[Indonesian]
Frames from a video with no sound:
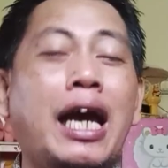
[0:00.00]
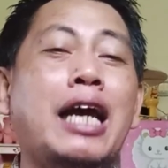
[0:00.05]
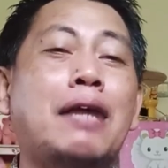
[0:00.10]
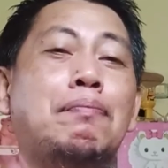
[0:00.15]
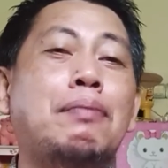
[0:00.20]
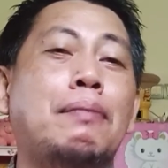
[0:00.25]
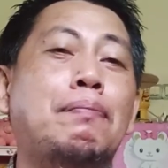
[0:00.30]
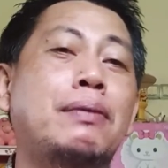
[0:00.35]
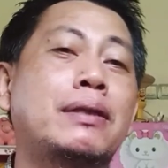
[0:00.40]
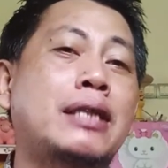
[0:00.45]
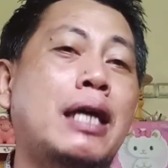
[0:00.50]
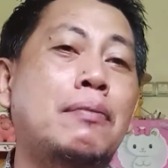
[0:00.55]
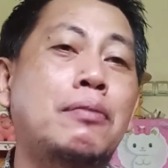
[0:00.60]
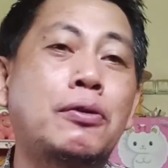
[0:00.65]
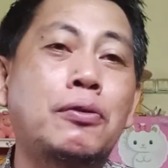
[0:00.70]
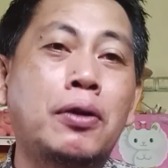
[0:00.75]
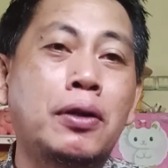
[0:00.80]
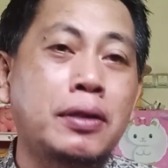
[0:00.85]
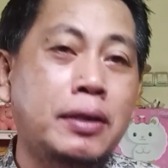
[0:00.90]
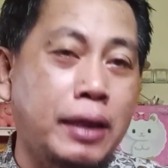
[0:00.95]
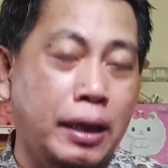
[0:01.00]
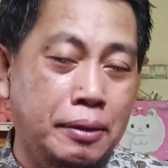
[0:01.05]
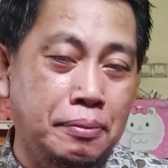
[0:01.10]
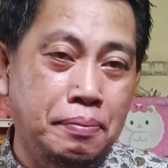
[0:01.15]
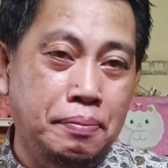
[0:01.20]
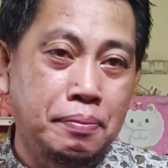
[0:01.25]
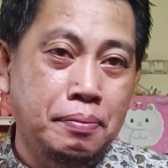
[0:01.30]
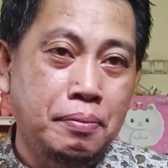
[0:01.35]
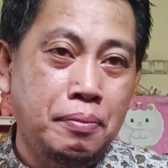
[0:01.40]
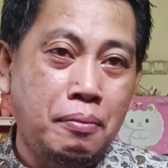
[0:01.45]
RPP sama wonten.
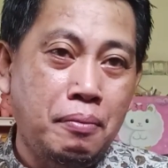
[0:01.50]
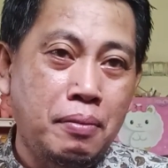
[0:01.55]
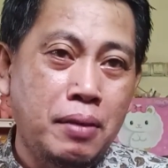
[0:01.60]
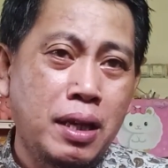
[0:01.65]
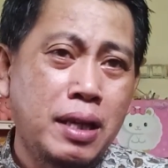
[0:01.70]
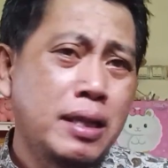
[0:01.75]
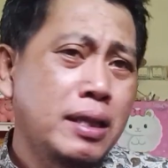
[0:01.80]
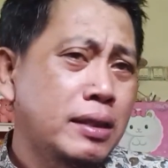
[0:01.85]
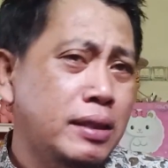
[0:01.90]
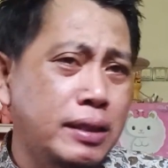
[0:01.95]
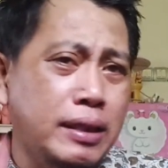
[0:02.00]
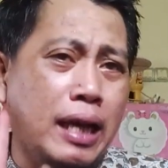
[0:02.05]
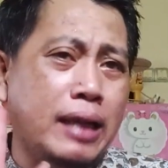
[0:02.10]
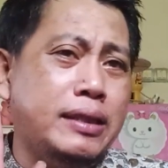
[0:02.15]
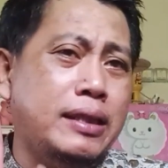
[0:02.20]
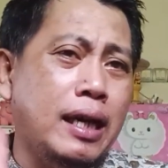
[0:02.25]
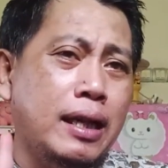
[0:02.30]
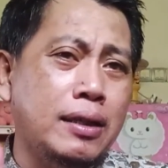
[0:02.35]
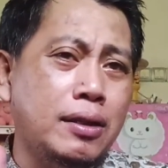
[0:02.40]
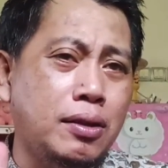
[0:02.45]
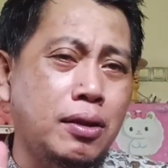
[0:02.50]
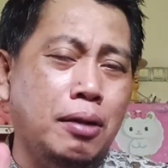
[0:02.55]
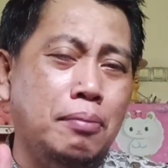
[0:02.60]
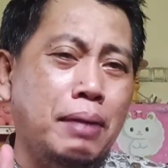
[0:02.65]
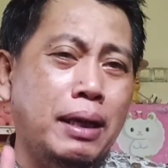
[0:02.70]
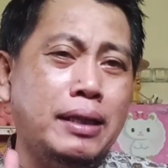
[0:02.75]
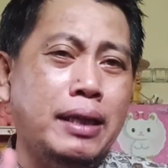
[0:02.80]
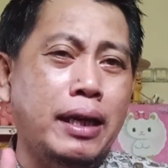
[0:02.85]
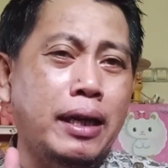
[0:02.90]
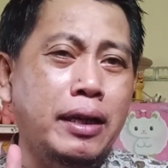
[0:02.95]
Senajan to
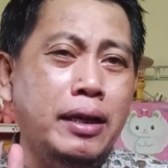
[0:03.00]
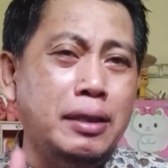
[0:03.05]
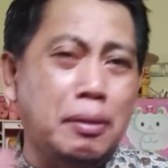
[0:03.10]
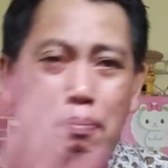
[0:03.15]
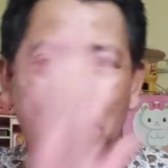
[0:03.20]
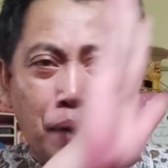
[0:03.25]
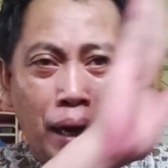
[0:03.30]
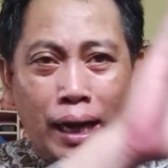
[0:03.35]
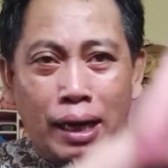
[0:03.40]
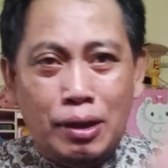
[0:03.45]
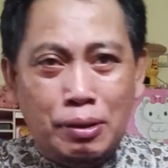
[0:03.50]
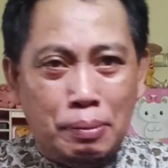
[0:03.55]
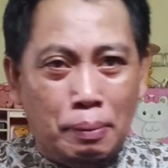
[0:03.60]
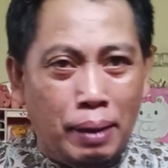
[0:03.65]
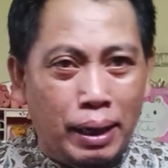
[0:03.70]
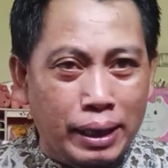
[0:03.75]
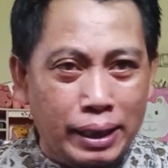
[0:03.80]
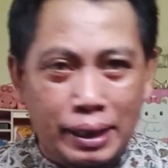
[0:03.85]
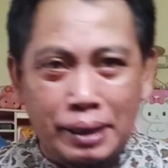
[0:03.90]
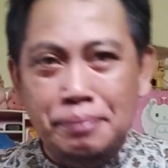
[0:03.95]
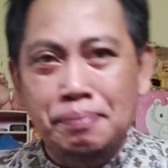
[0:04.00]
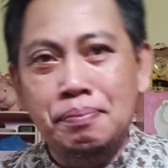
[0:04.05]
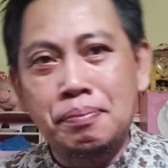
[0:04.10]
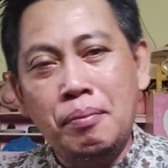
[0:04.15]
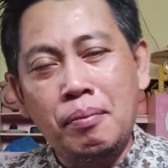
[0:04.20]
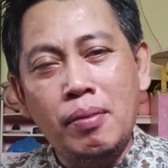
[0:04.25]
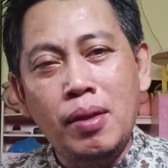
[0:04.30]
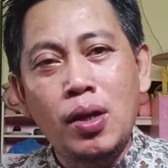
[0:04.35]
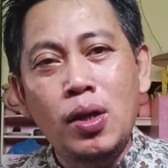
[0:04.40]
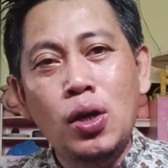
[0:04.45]
materi ini tembang maneh.
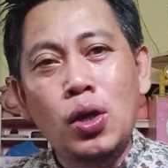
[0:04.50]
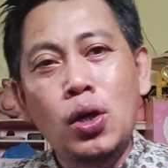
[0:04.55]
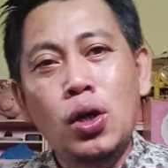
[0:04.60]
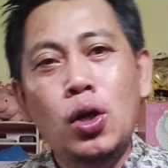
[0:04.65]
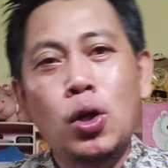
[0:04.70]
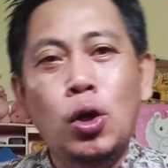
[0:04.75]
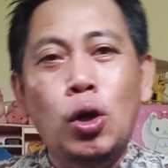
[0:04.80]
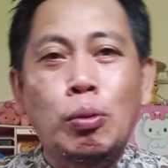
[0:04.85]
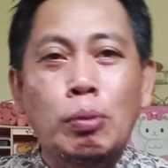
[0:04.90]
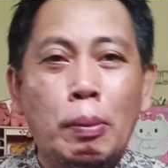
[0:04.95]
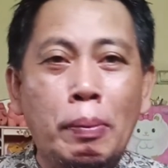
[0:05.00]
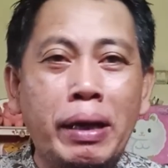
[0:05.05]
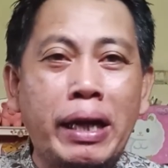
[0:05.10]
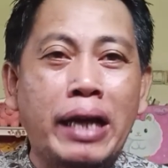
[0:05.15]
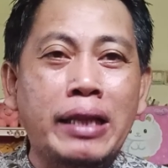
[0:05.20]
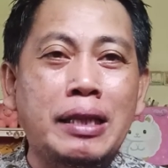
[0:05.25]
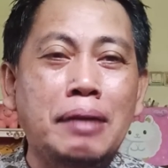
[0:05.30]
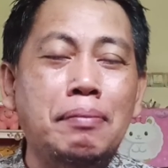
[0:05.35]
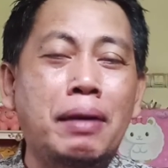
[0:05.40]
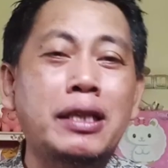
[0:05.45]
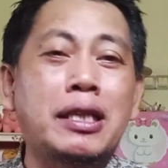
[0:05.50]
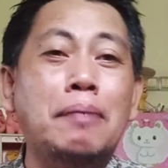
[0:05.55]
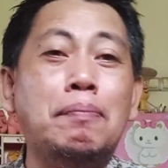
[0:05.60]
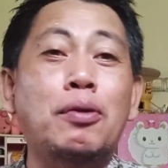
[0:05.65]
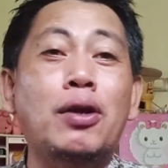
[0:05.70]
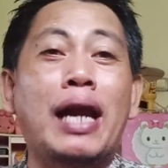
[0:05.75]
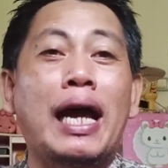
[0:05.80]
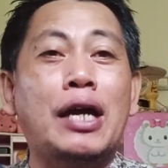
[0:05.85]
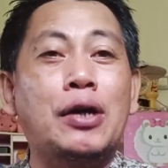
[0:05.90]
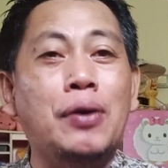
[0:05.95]
Umumnya kan tembang
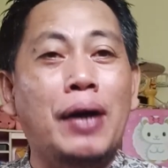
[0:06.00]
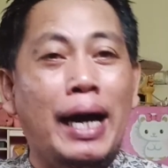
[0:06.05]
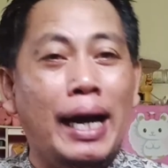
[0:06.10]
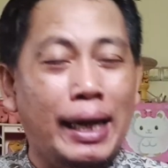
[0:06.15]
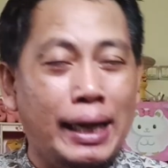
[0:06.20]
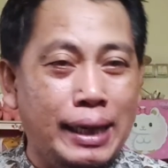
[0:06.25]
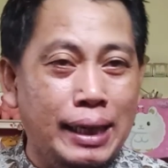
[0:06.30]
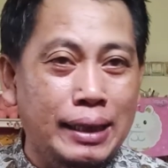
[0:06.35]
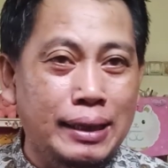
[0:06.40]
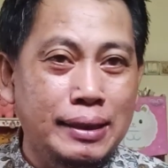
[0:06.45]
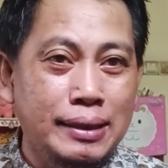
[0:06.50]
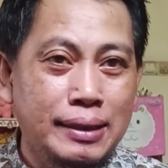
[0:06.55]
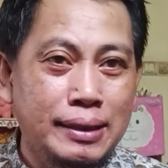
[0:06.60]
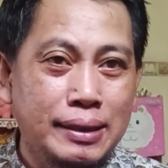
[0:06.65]
dipun akan.